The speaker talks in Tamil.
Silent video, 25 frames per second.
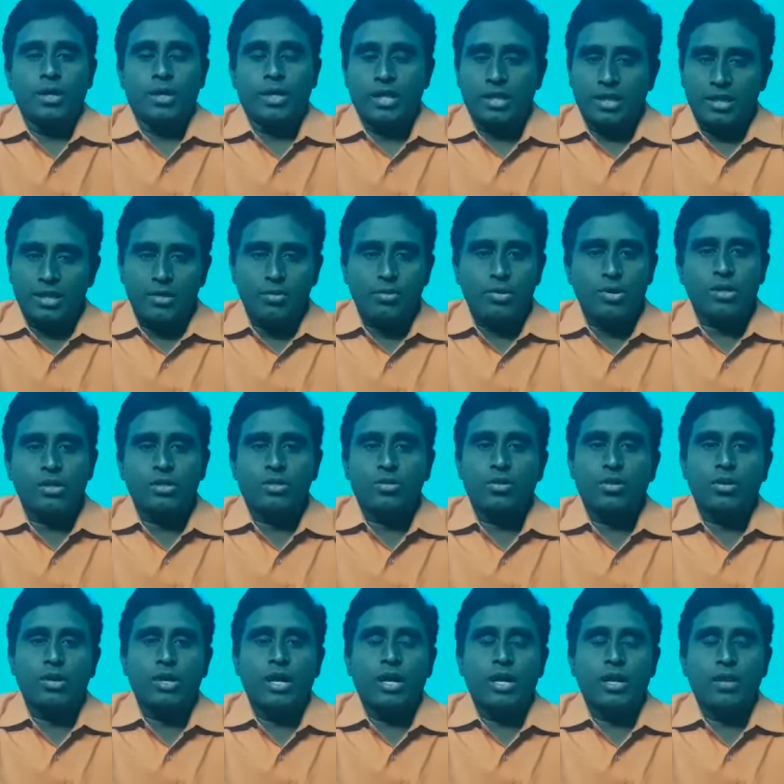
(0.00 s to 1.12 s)
எந்த ஒரு
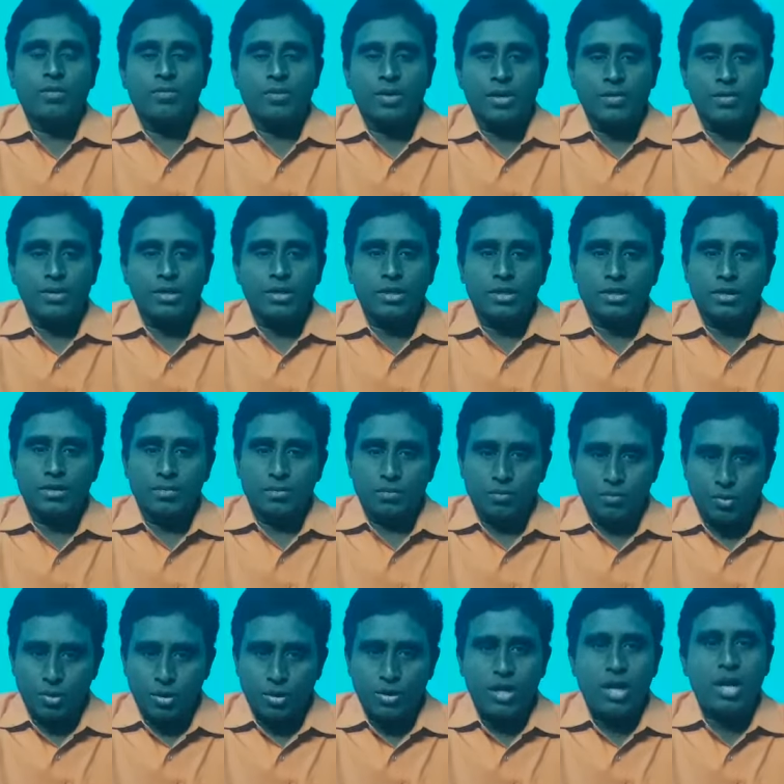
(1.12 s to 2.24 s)
சூழ்நிலையிலும் வருவதற்கு
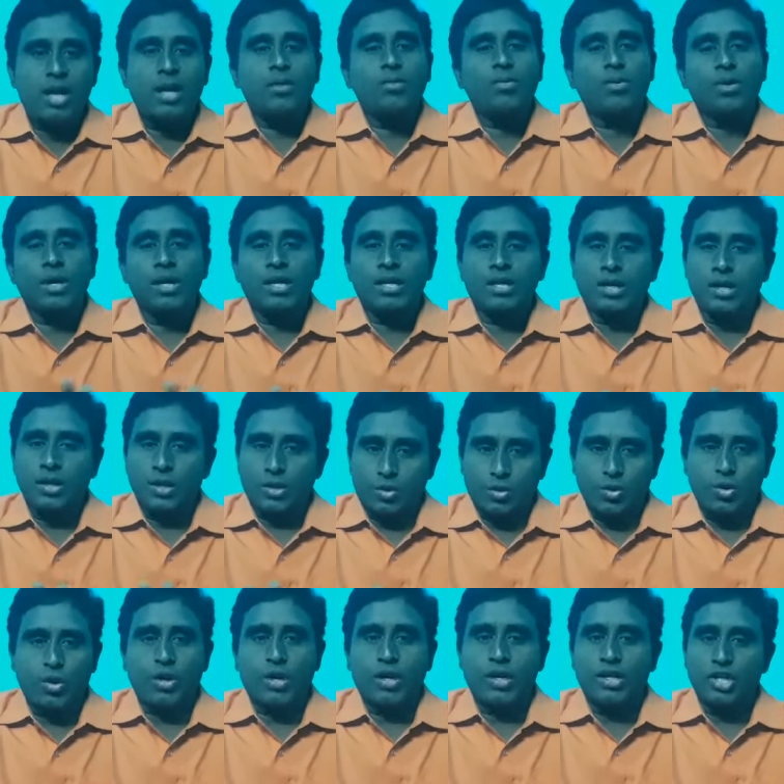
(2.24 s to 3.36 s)
முன்னால் உங்களுக்கு
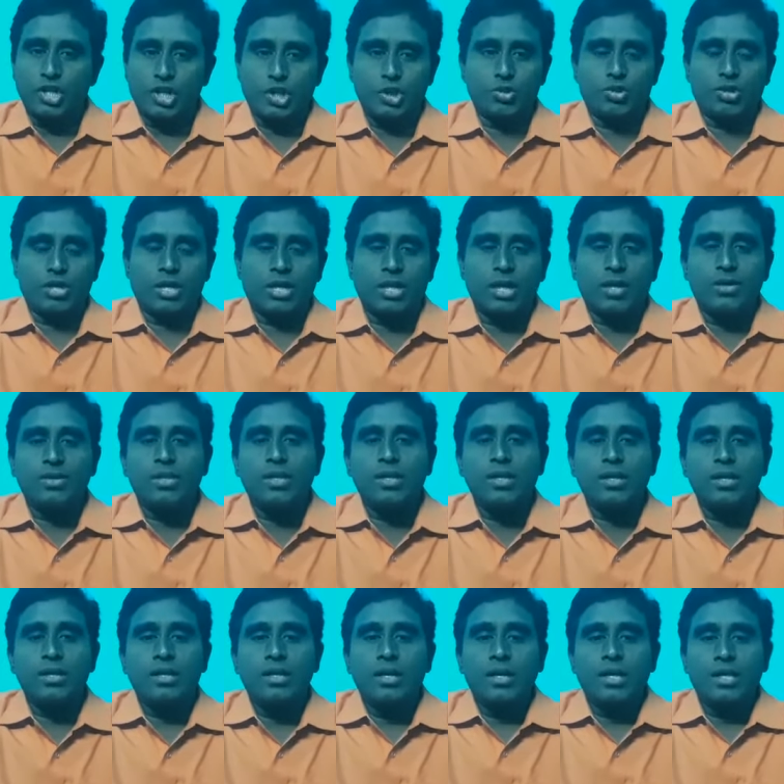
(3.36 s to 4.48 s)
டோக்கன் இஷ்யூஸ் அதாவது
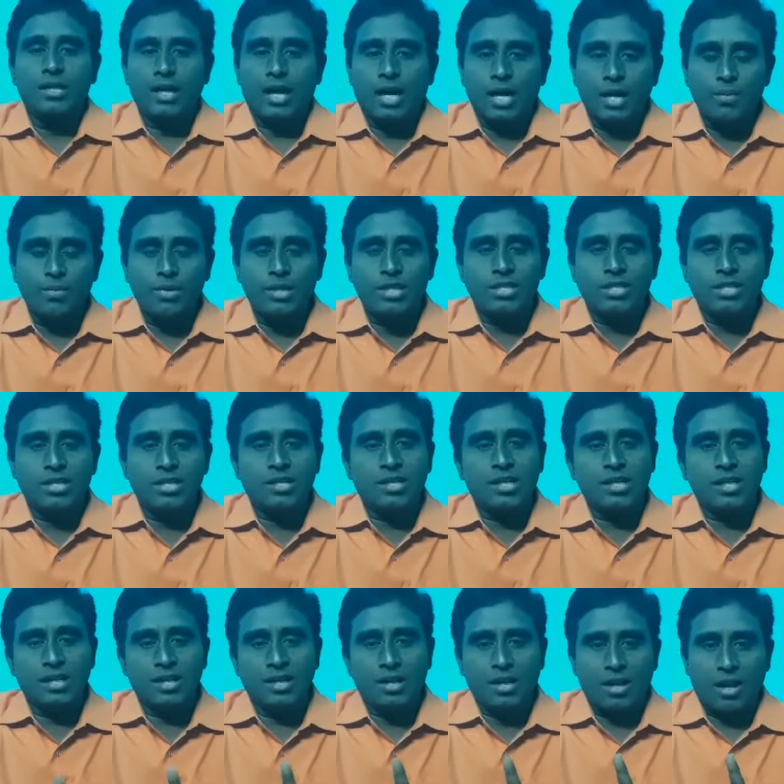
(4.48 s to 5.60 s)
இந்த அனுமதி சீட்டை
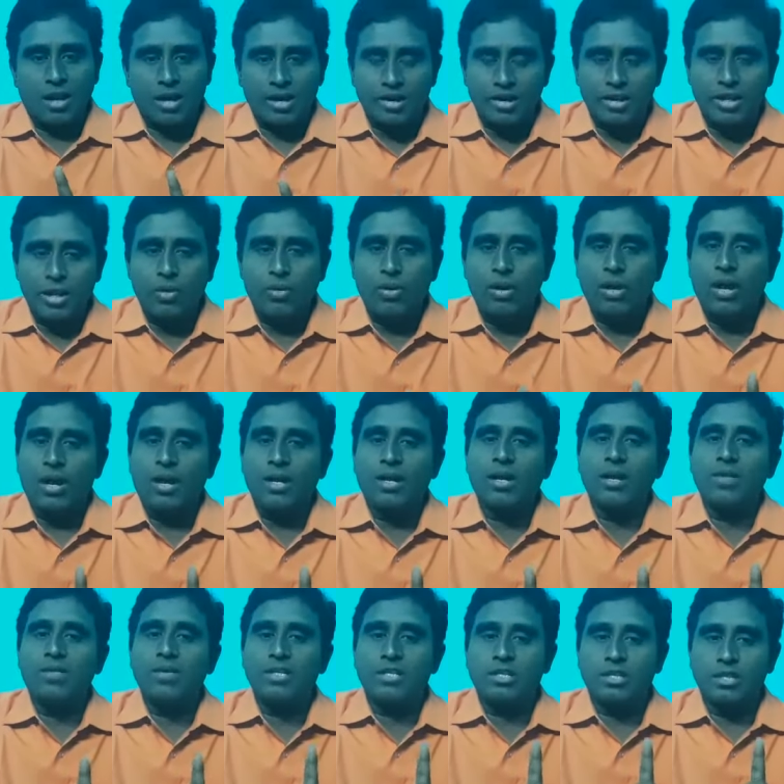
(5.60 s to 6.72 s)
நீங்கள் அருகில் உள்ள
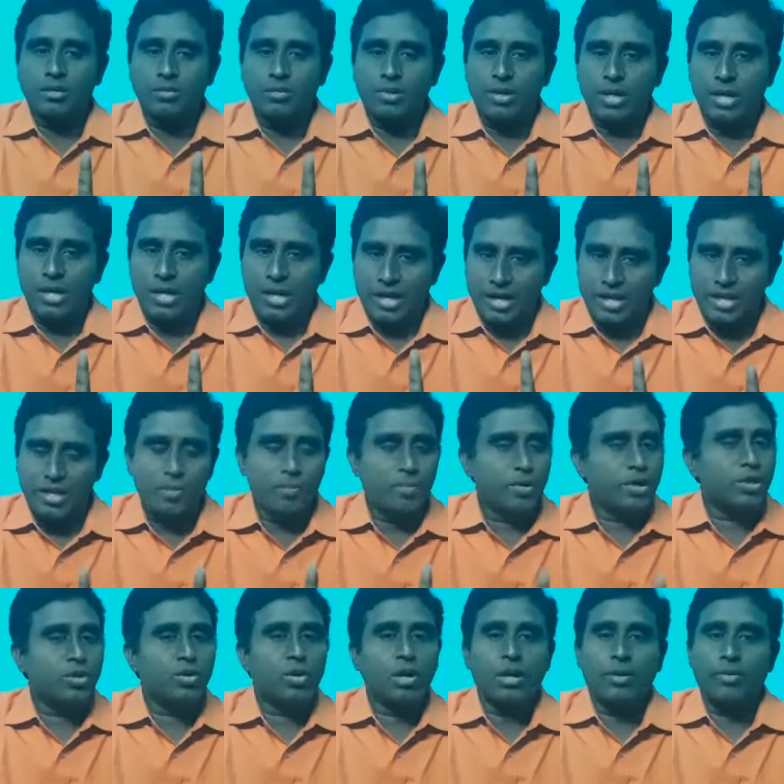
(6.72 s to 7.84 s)
ஆண்டல்வாஸ்து நிபுணர்களை அணுகி
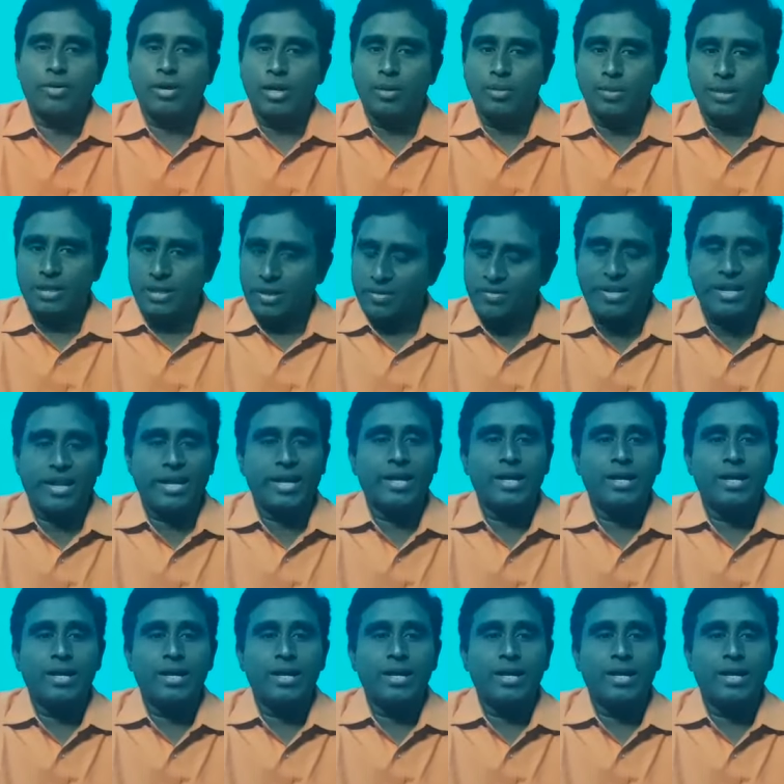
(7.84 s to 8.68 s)
பெற்றுக்கொள்ள வேண்டுமே தவிர